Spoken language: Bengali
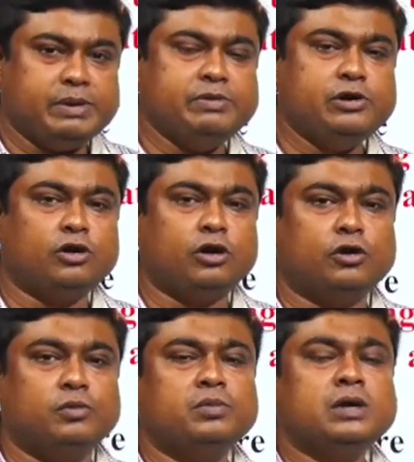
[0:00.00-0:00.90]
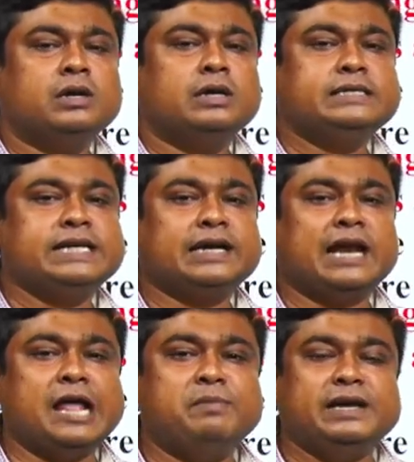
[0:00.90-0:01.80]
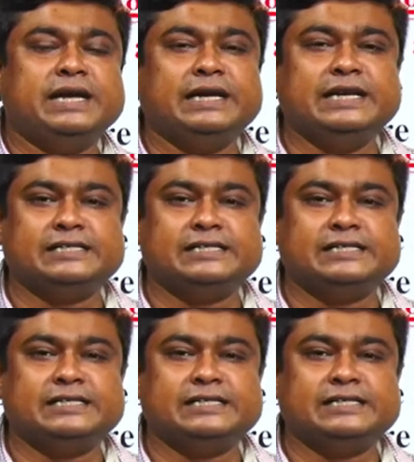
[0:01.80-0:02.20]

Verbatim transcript: বিভিন্ন রকম যে ক্লাইমেটিক